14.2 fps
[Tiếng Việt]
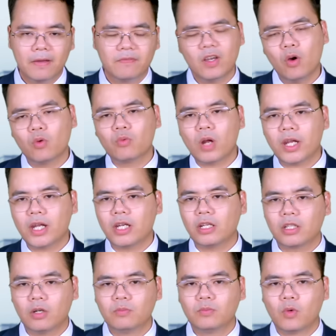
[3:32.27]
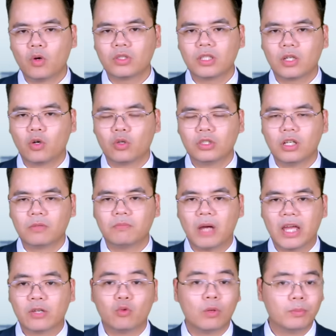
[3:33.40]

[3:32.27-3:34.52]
Phía Ukraine đã công bố sơ đồ đường bay của